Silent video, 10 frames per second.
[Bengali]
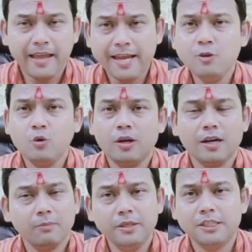এই
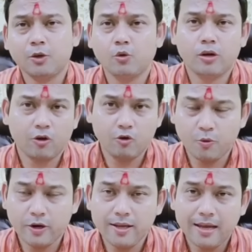টোটকাটা আপনি যে কোনো কারোর
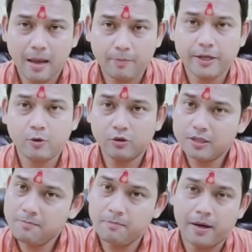উপরে অ্যাপ্লাই
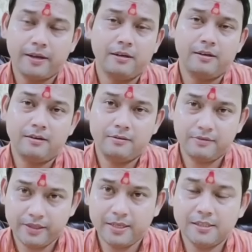করতে পারেন
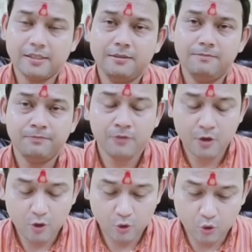ঠিক আছে
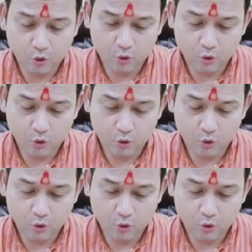তো